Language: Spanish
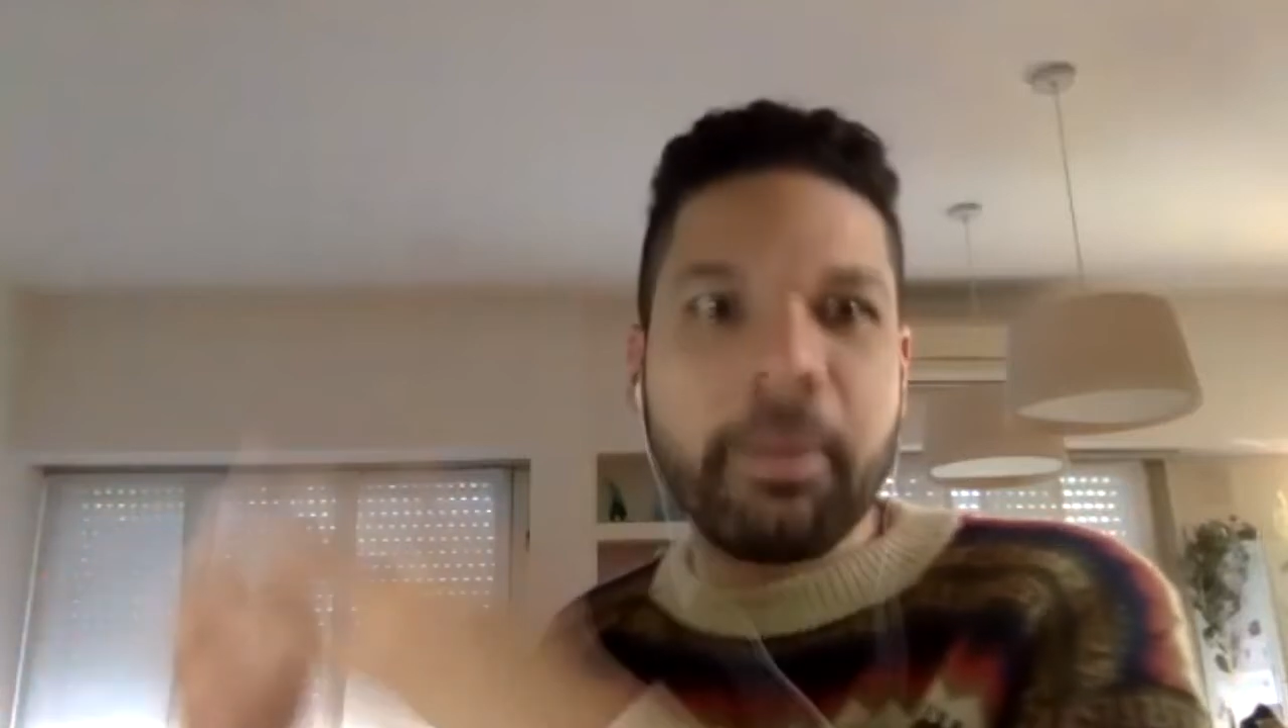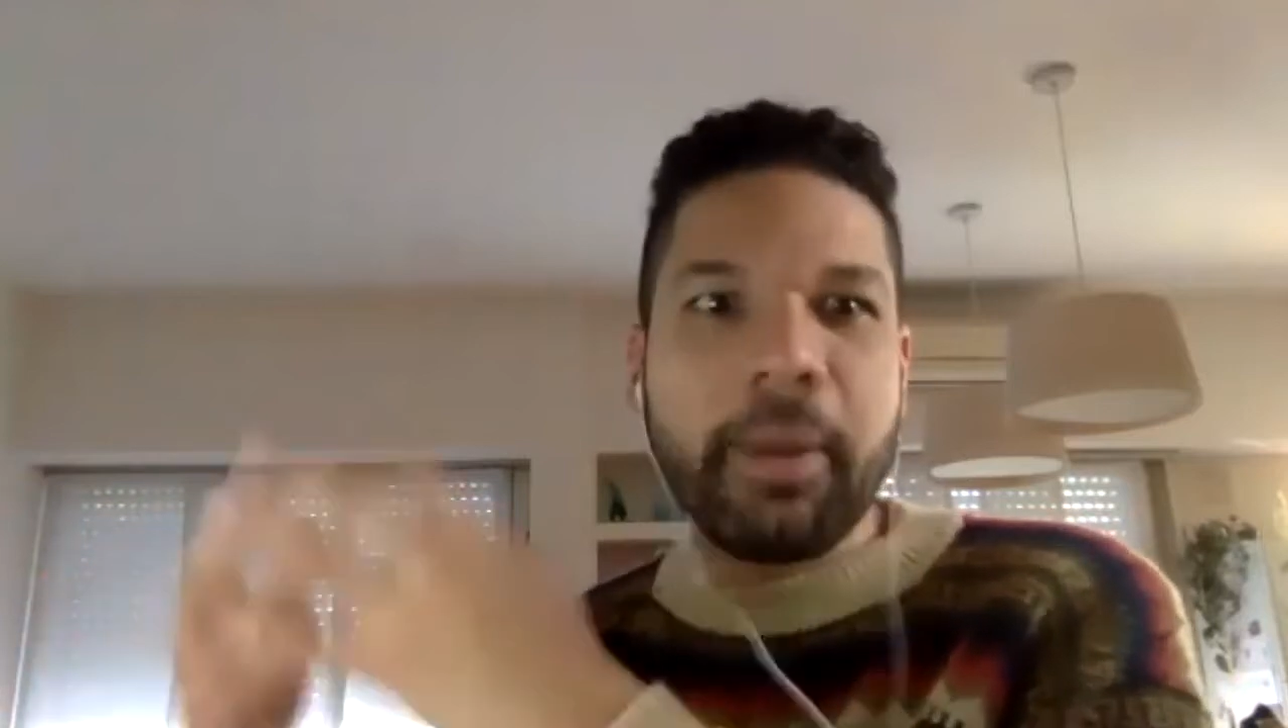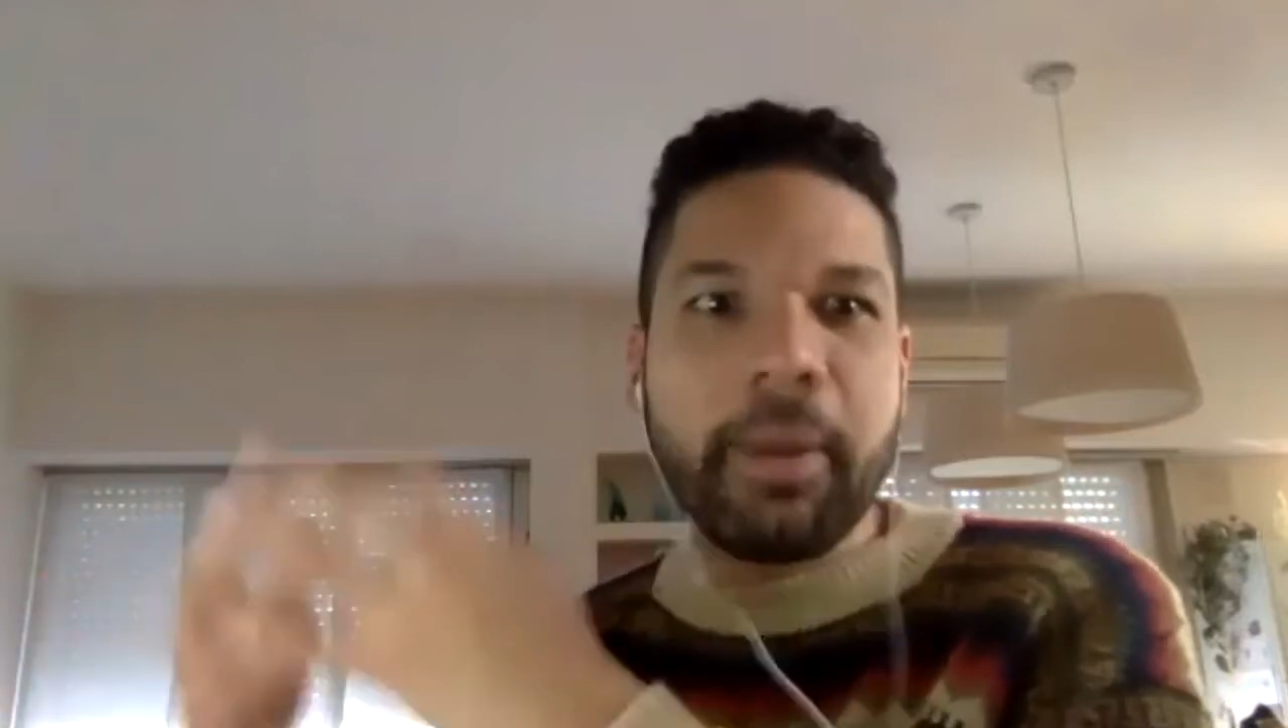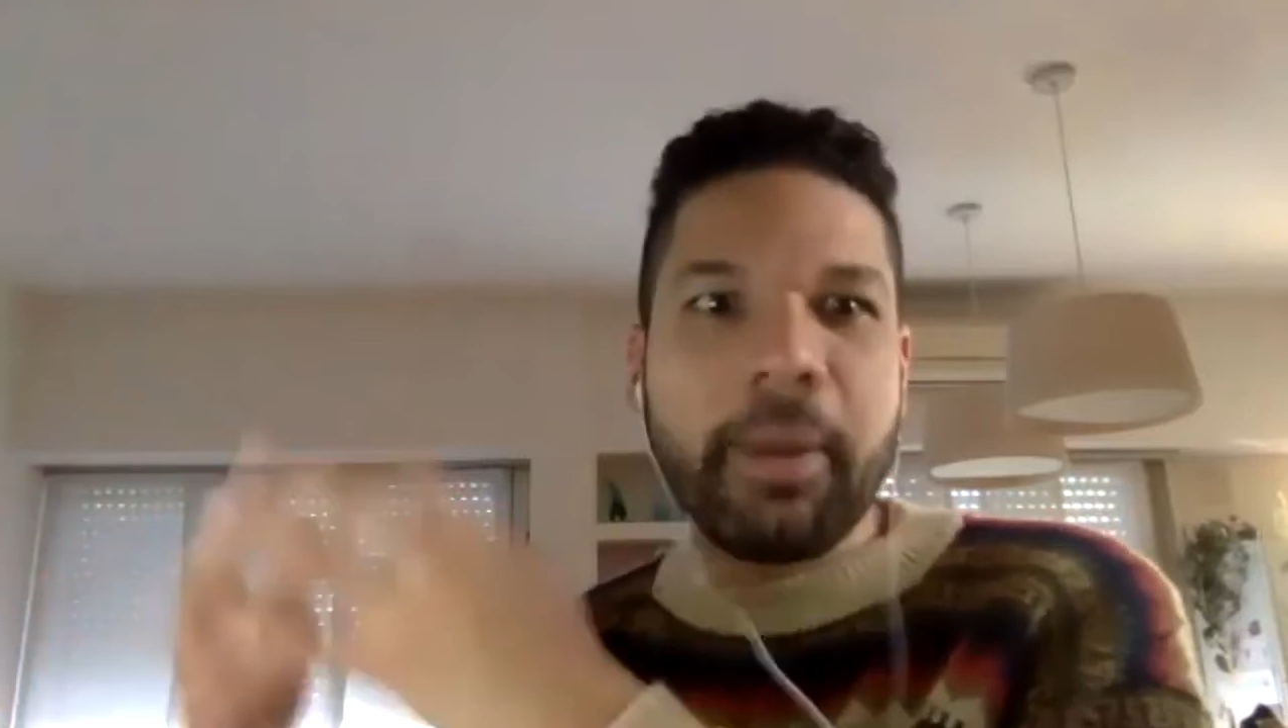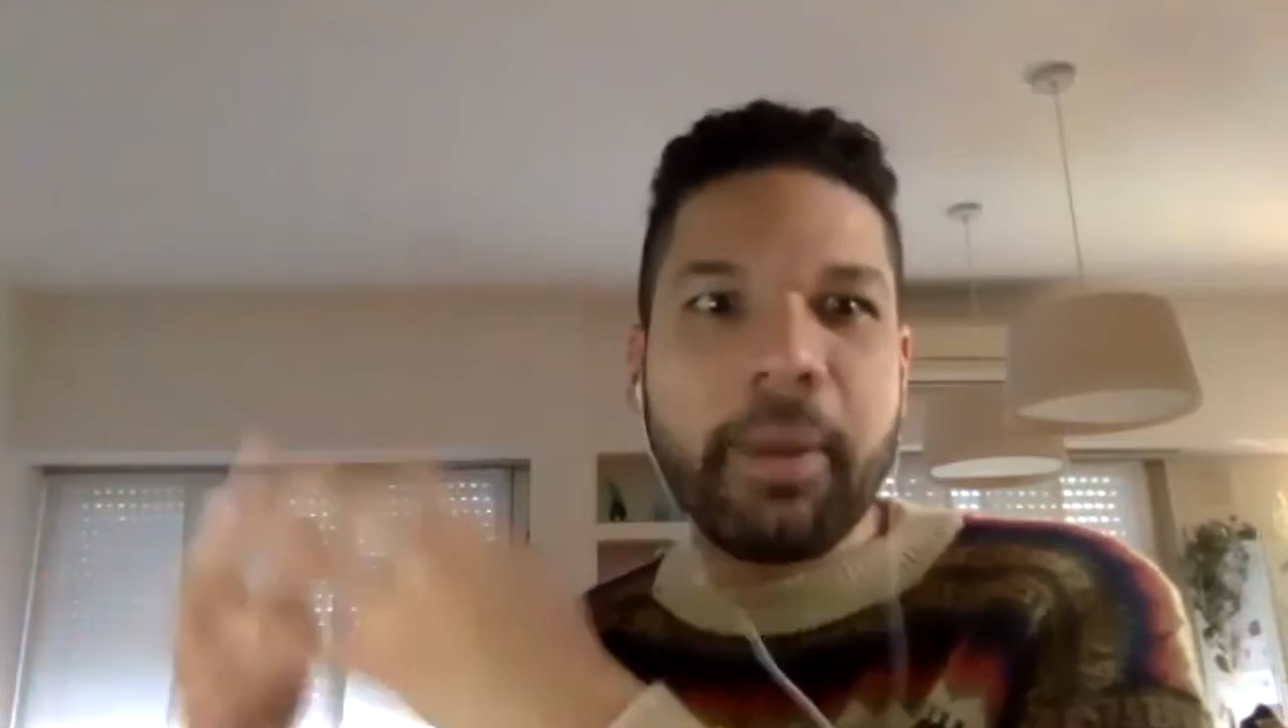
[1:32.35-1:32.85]

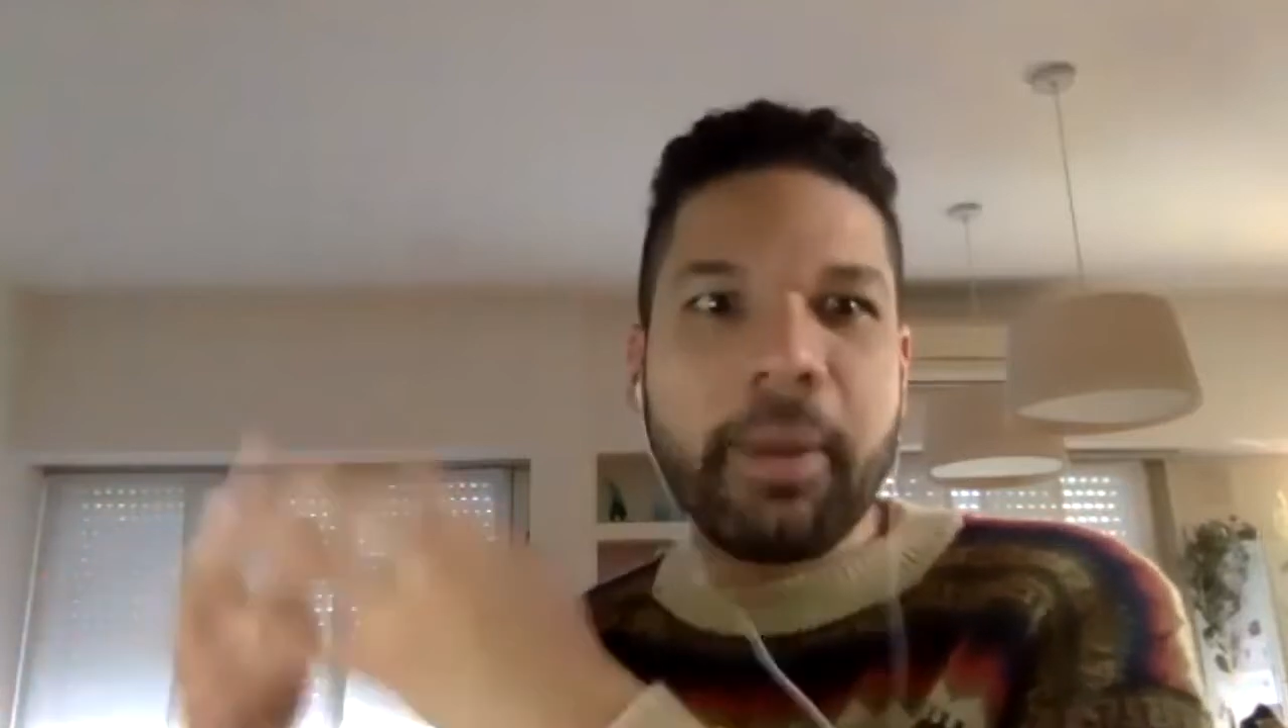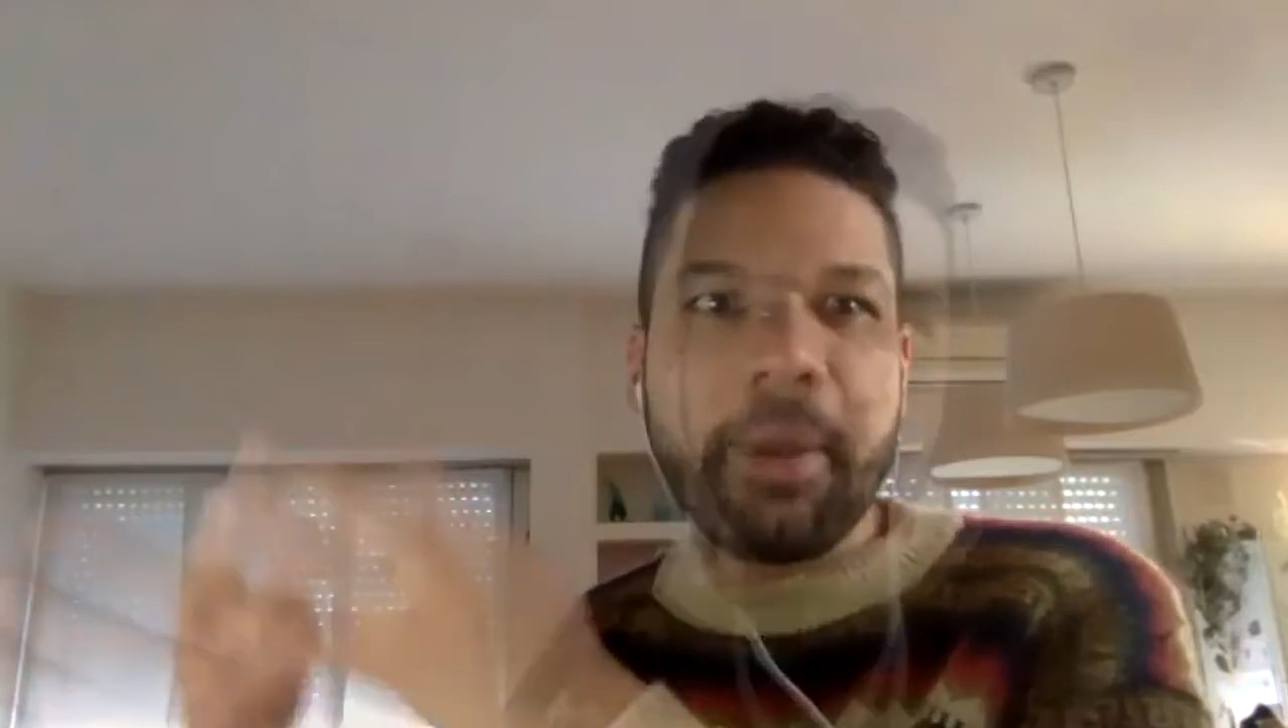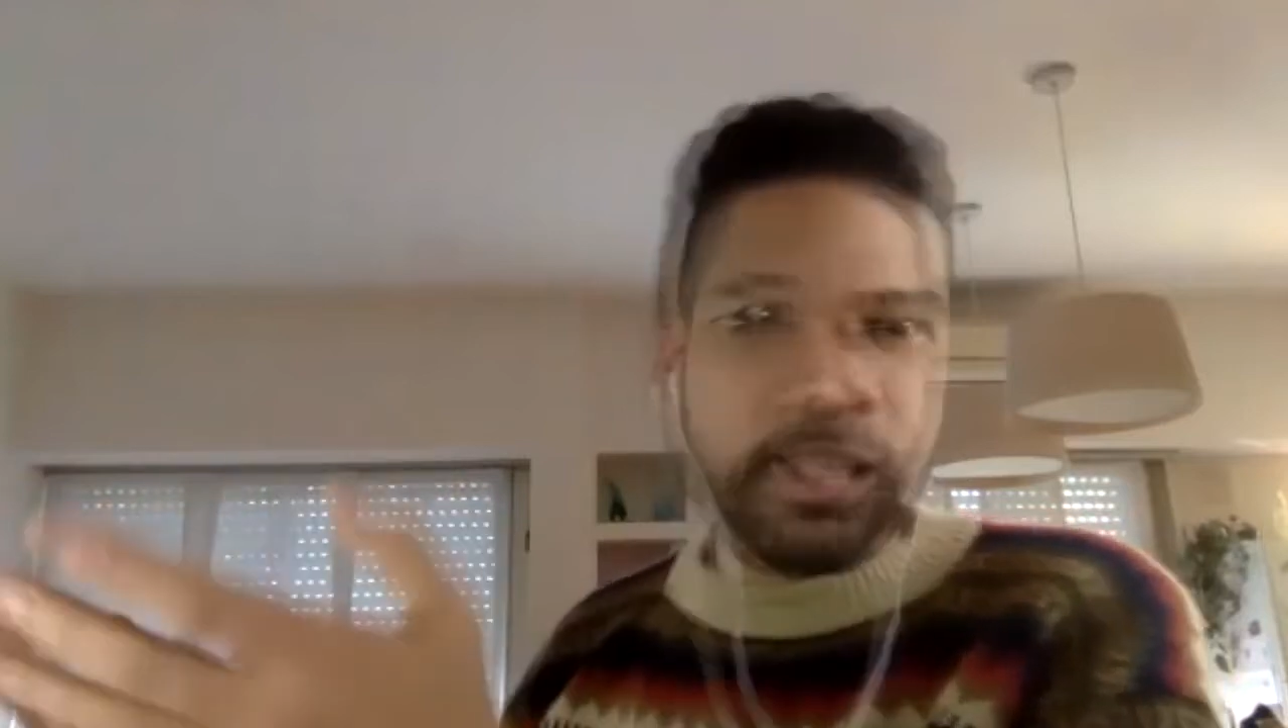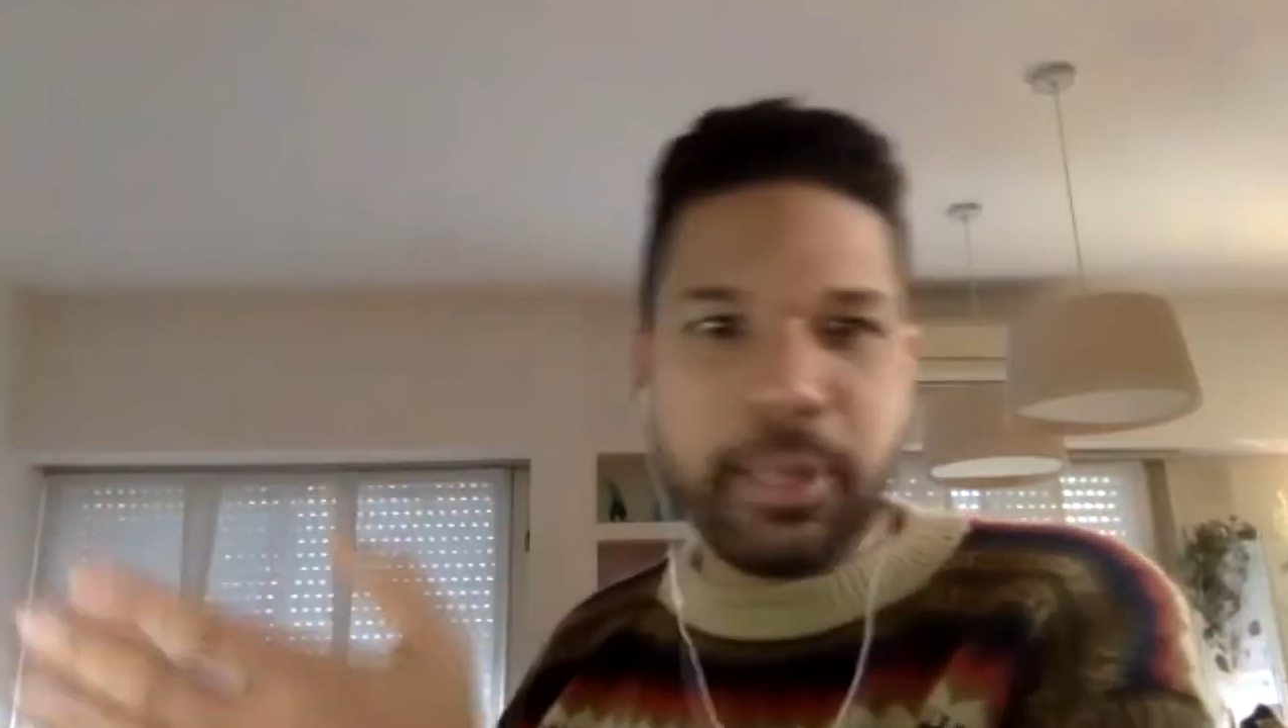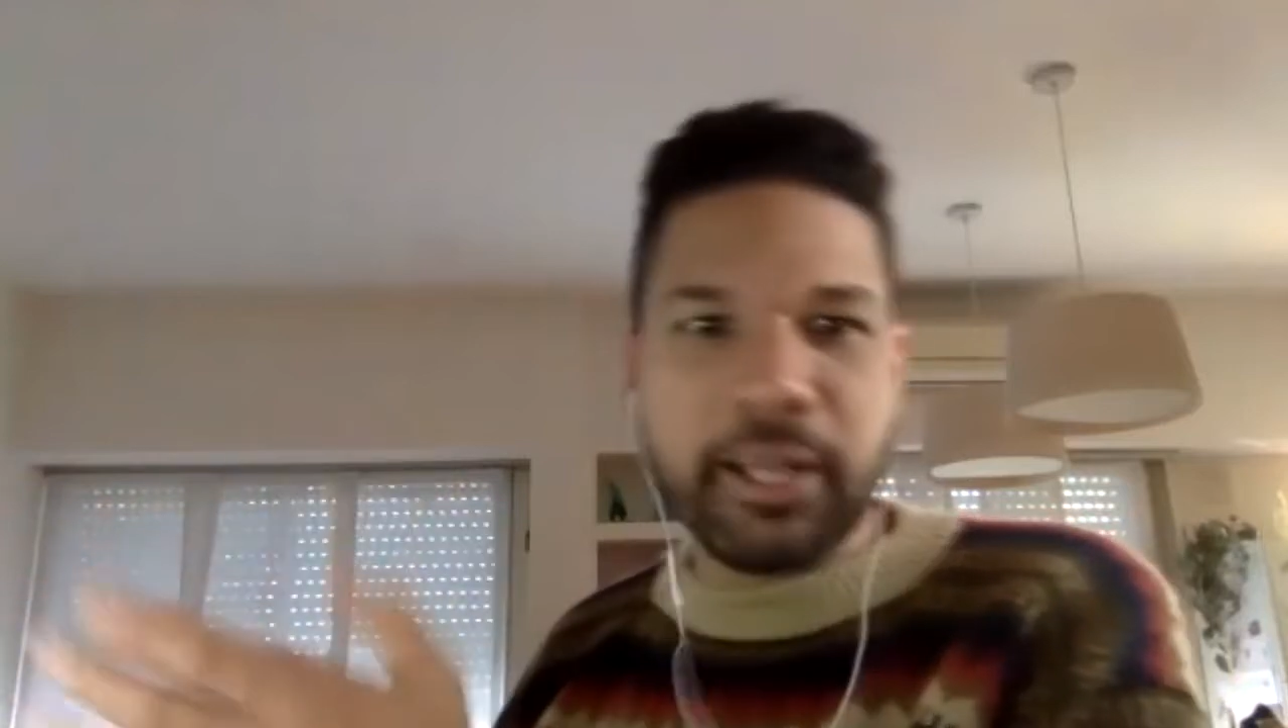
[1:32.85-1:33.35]
para las distintas